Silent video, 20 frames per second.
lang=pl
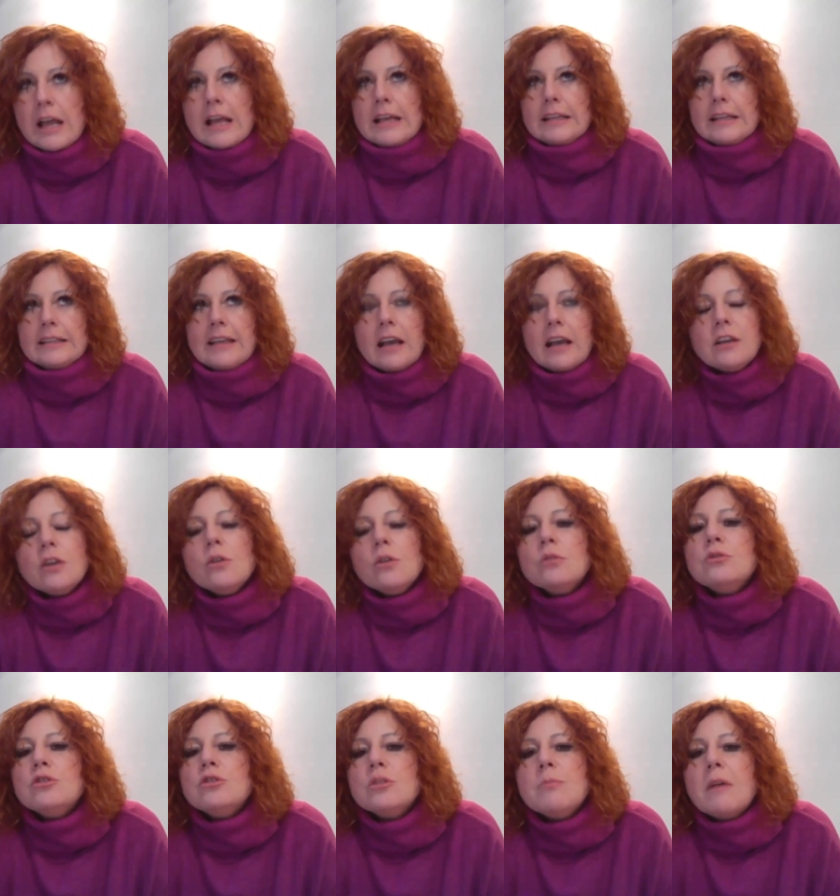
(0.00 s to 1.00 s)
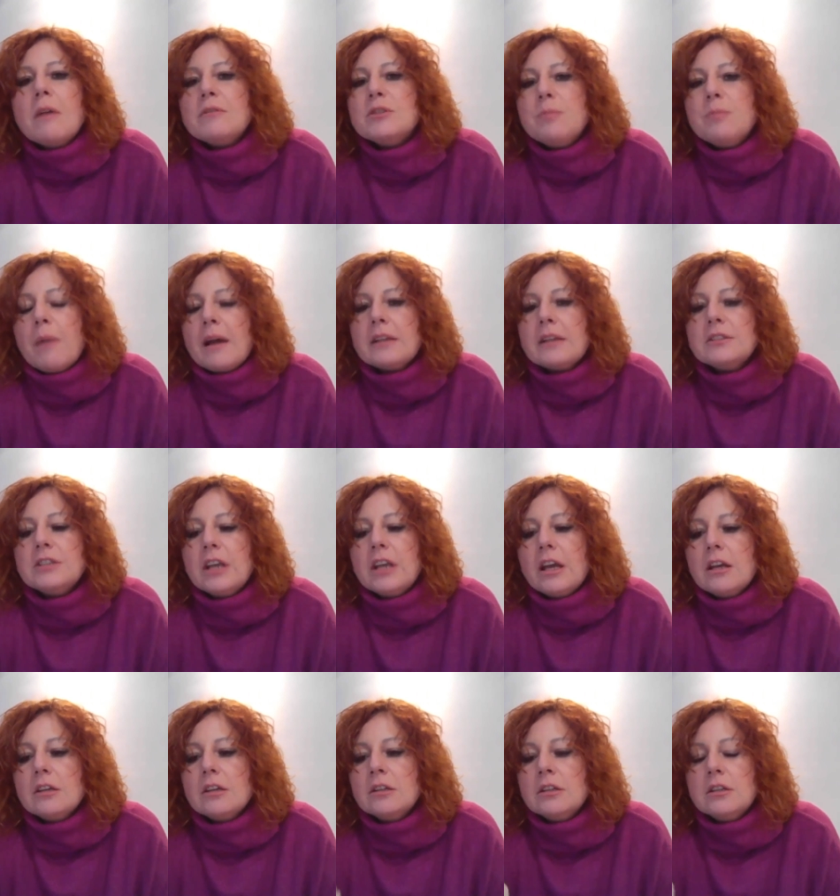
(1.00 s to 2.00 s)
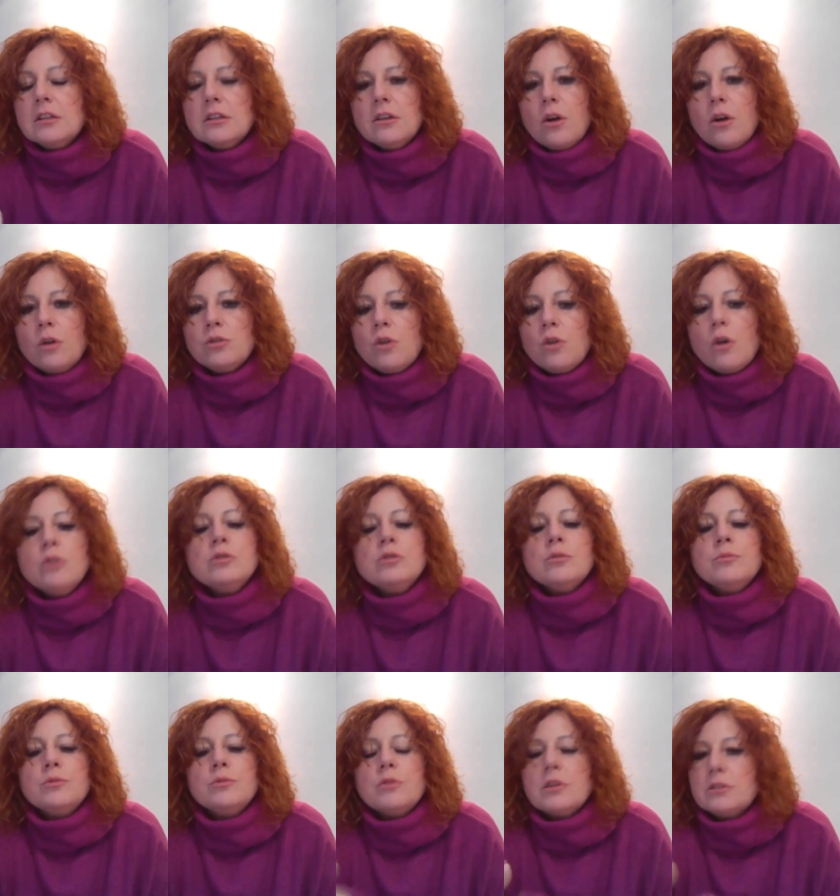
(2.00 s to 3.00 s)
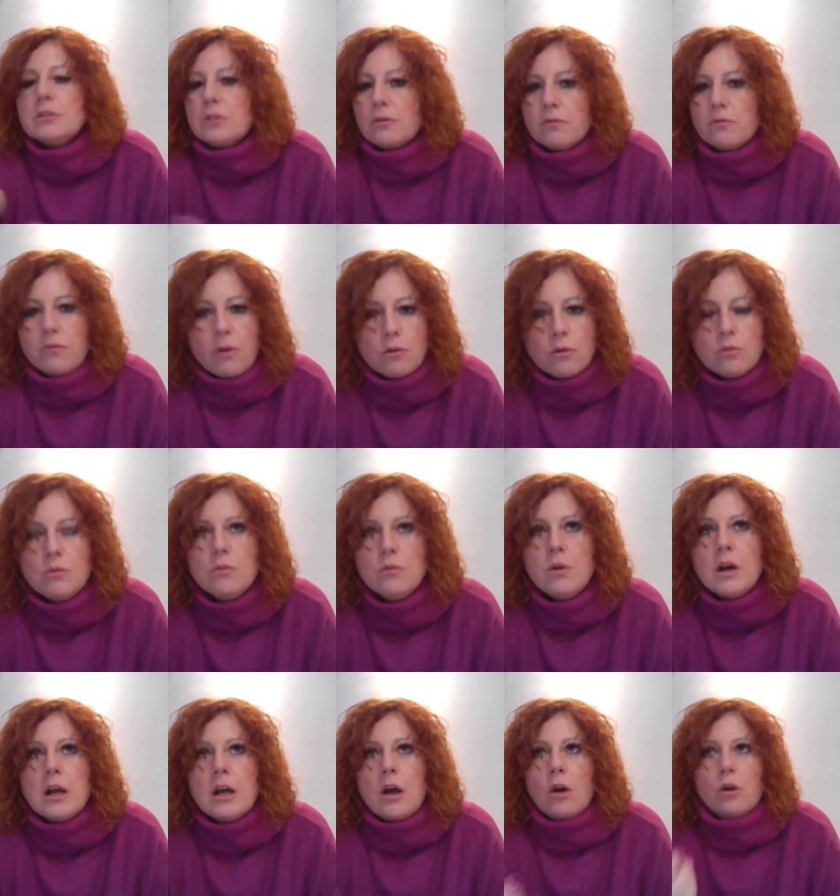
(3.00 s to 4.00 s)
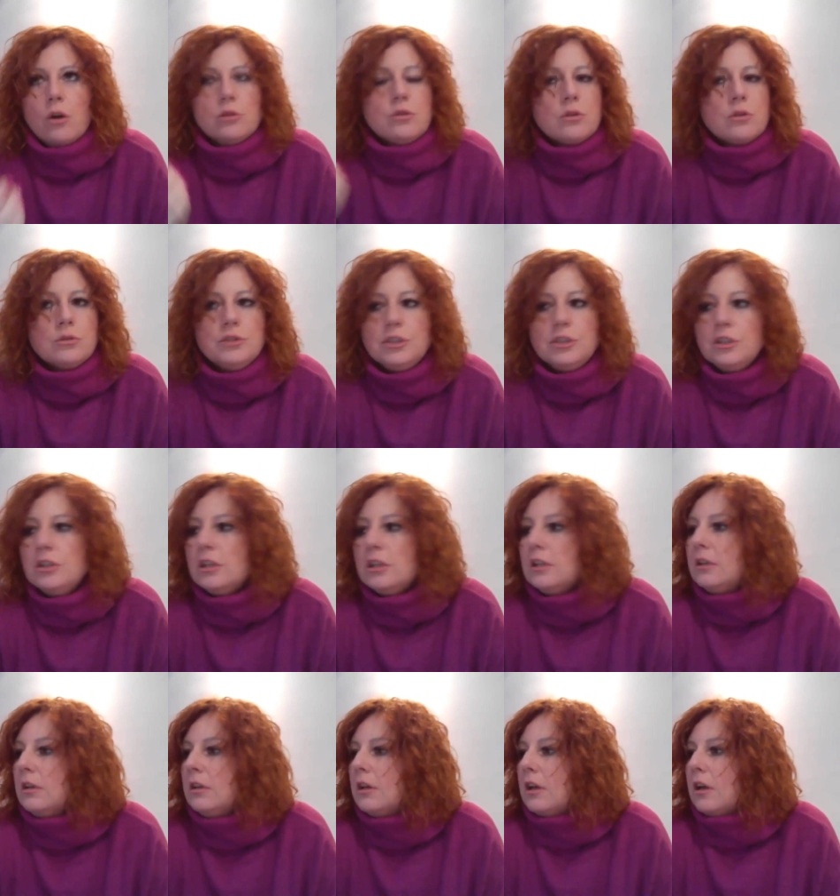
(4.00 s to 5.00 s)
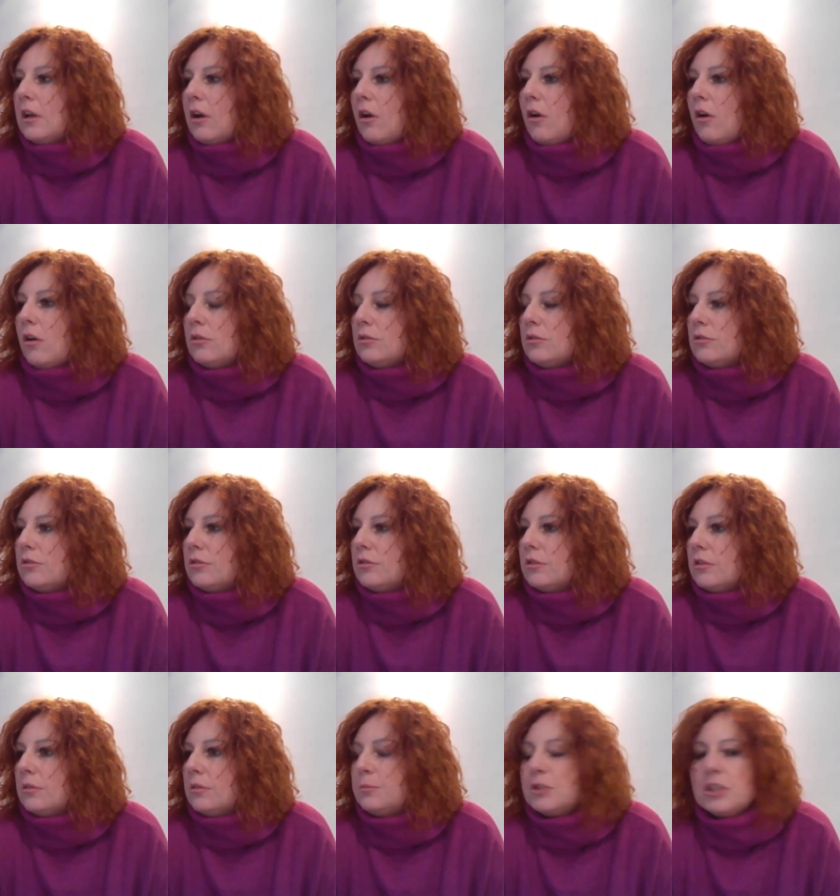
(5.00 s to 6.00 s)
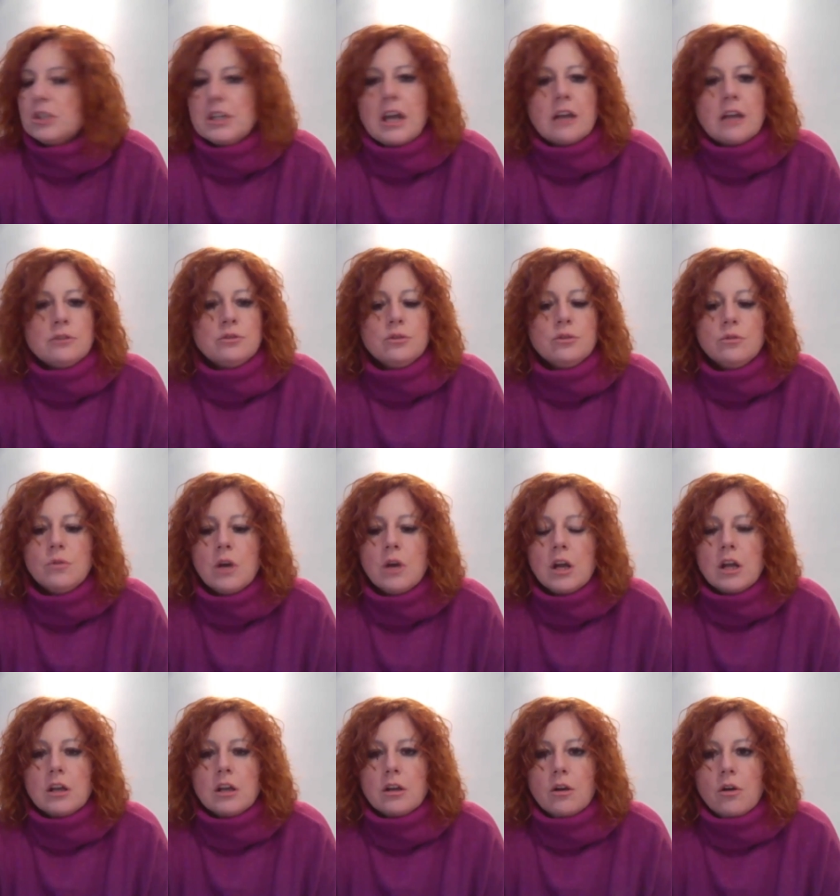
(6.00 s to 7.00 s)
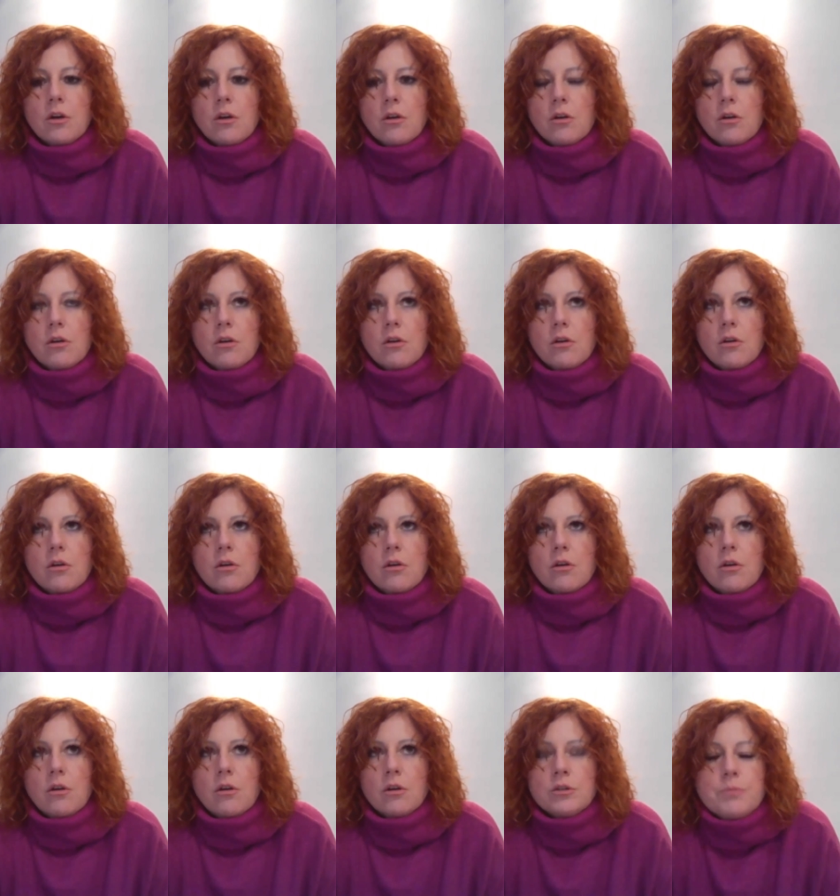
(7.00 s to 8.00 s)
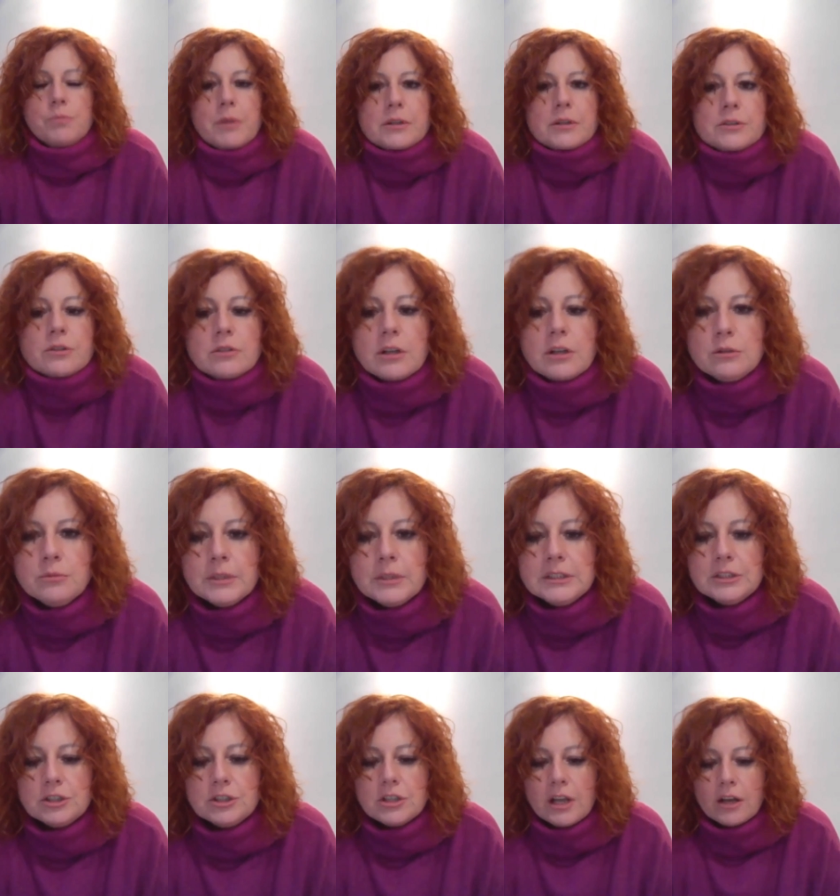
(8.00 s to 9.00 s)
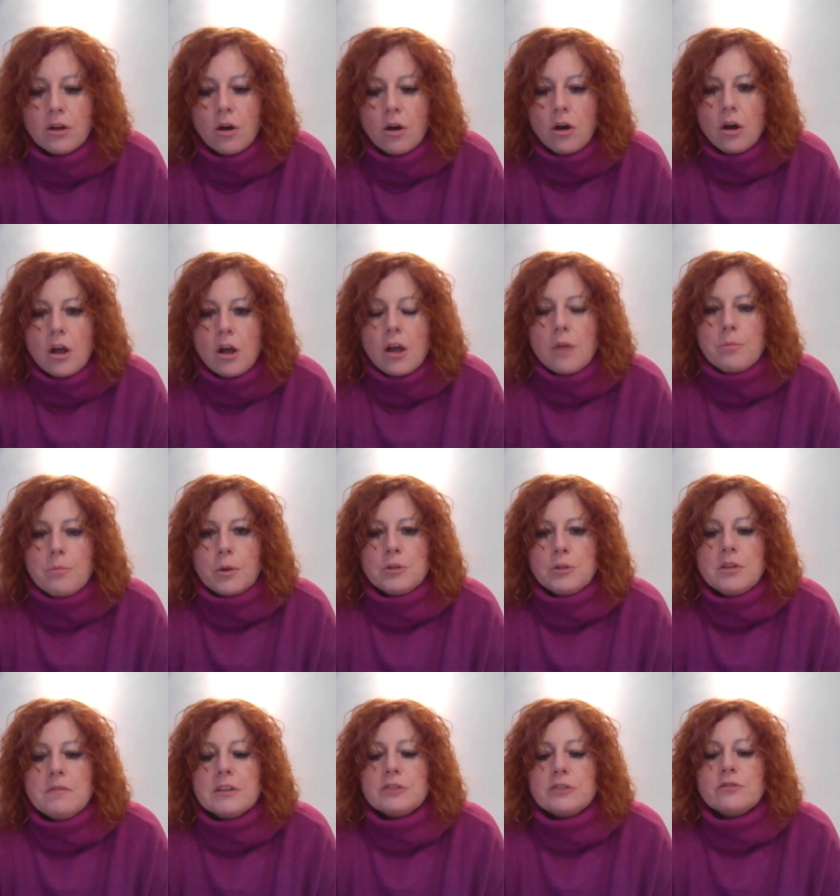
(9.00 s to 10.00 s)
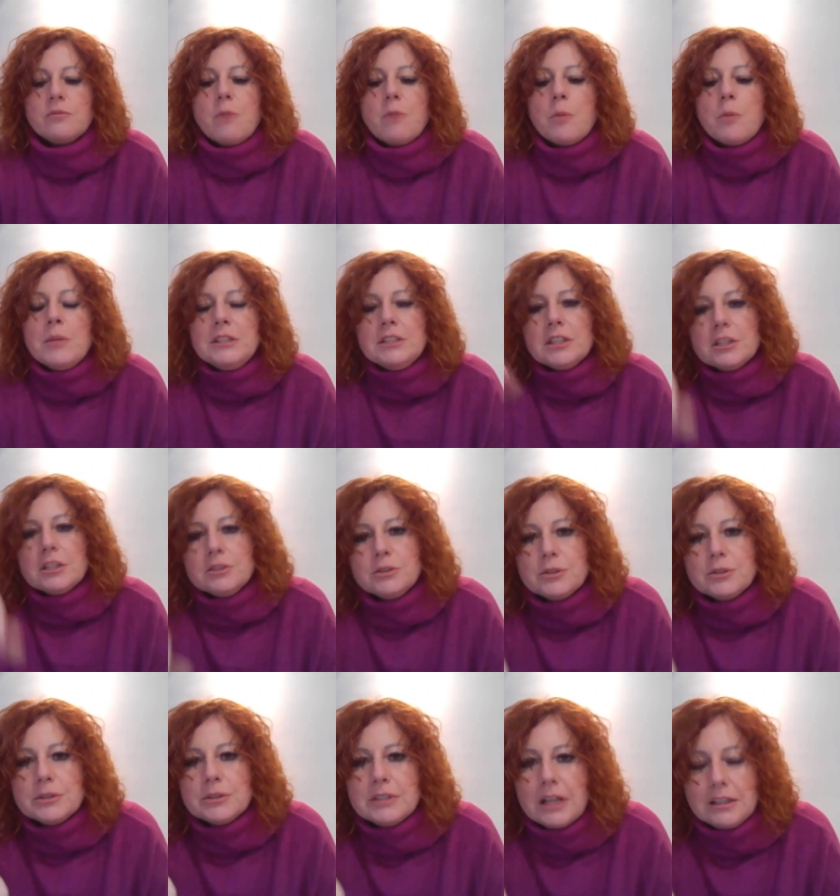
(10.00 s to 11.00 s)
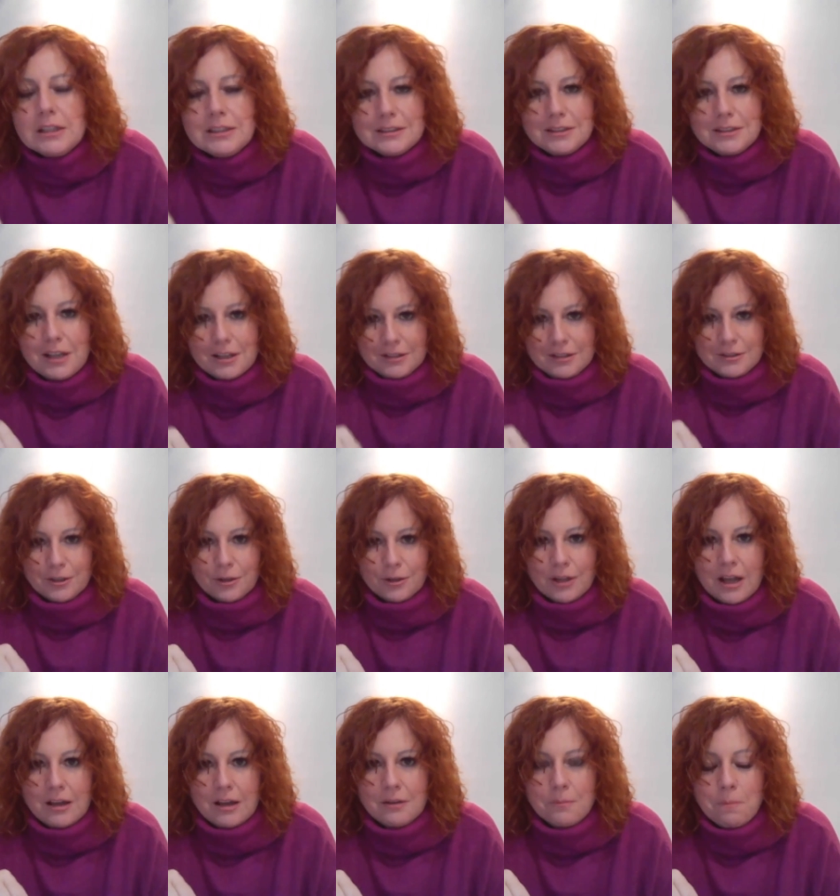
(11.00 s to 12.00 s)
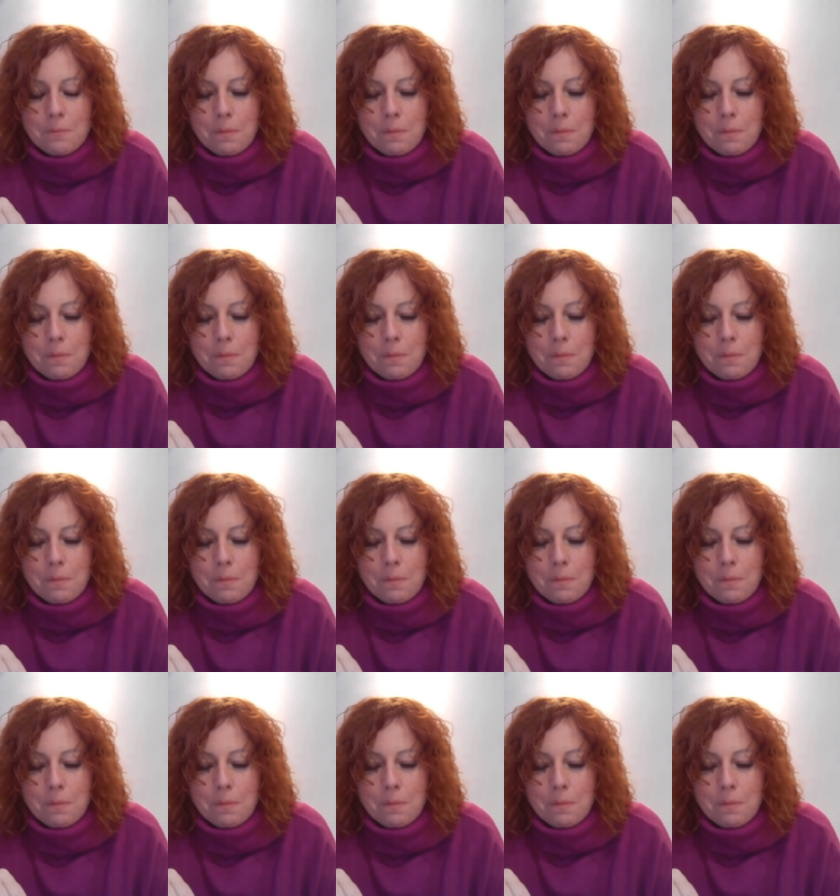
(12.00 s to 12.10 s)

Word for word: jakie otrzyma wsparcie y, od osób, które są wokół, od rodziny, od y, przyjaciół, od personelu medycznego, ponieważ w momencie, kiedy zostanie zniechęcona,